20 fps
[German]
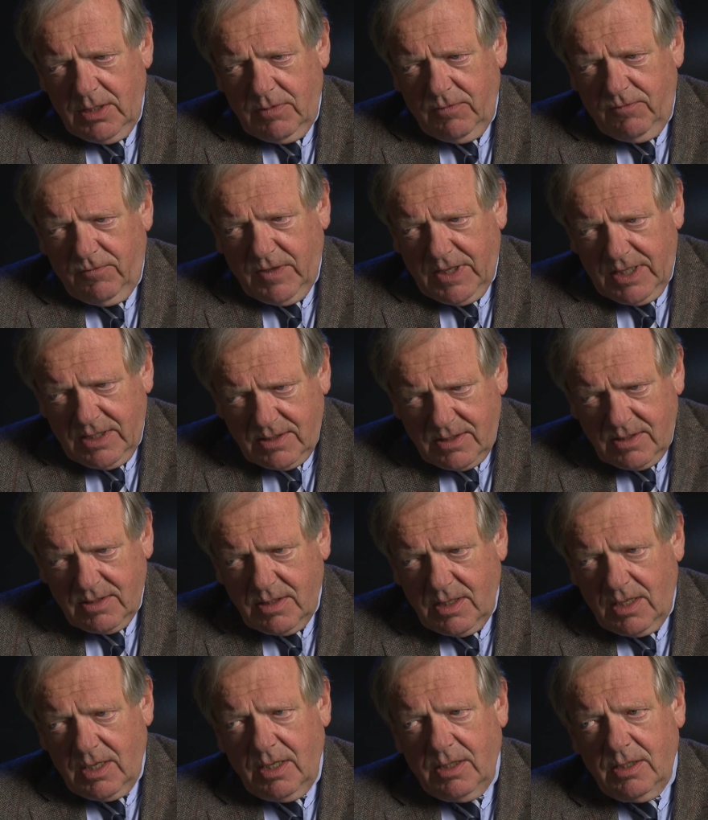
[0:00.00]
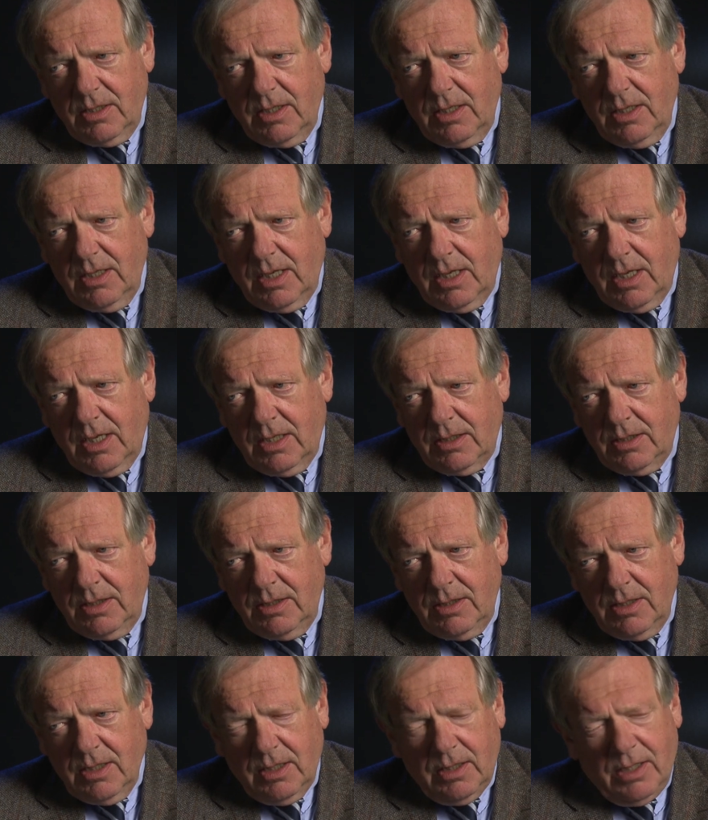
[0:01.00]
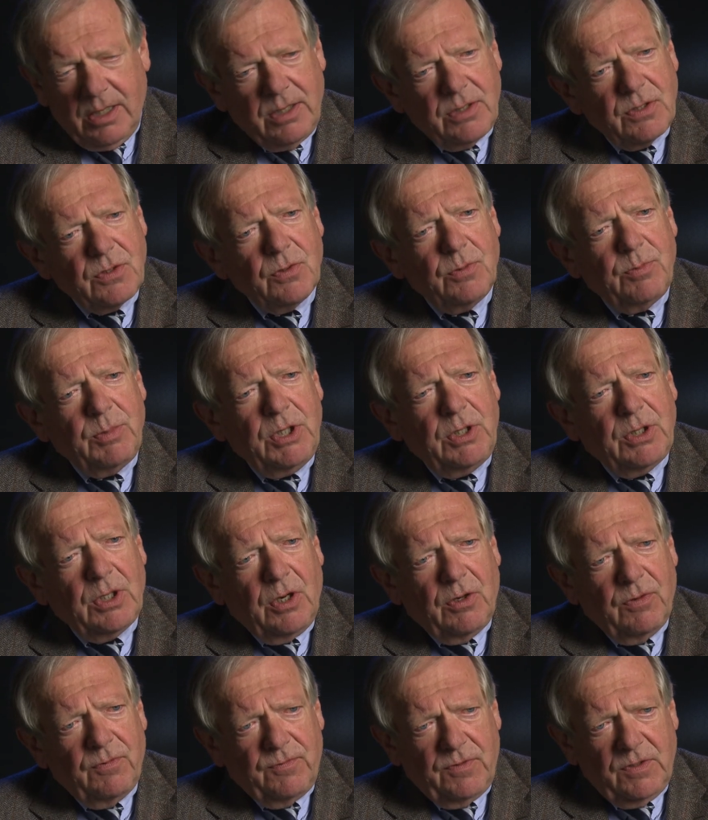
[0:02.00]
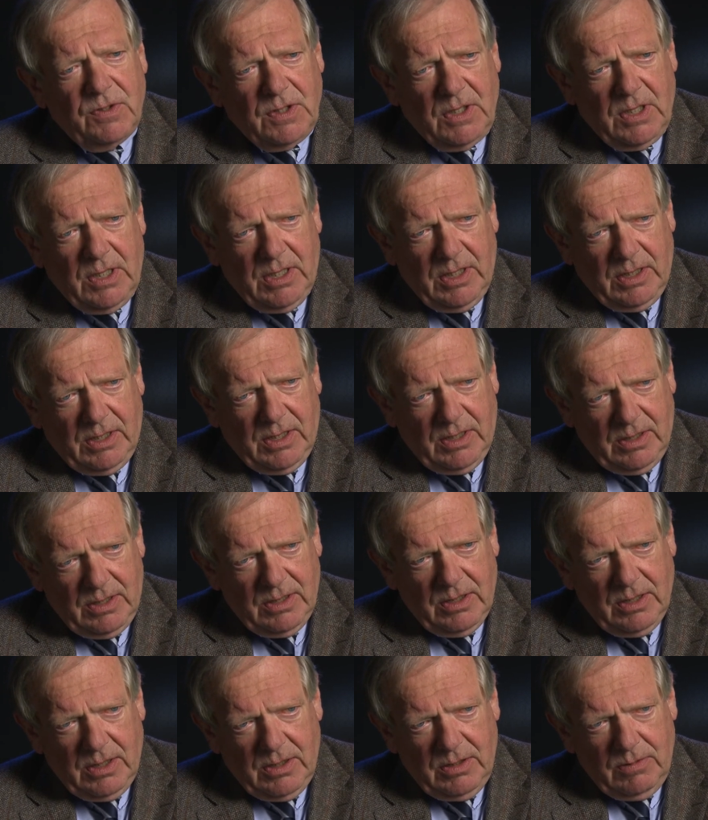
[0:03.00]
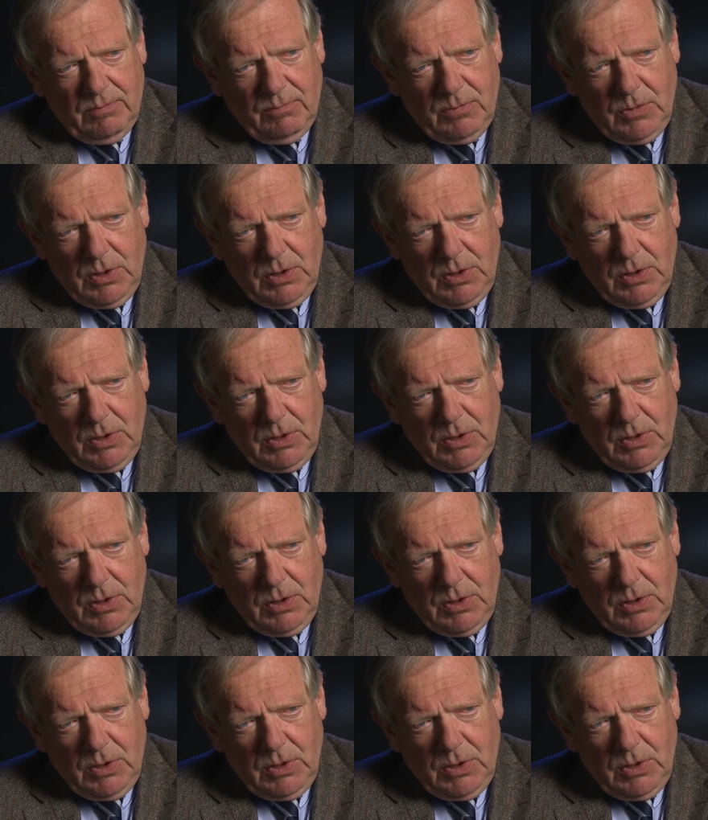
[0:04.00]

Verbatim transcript: Fest eingeladen, da ging es um die Taufe seiner Kinder.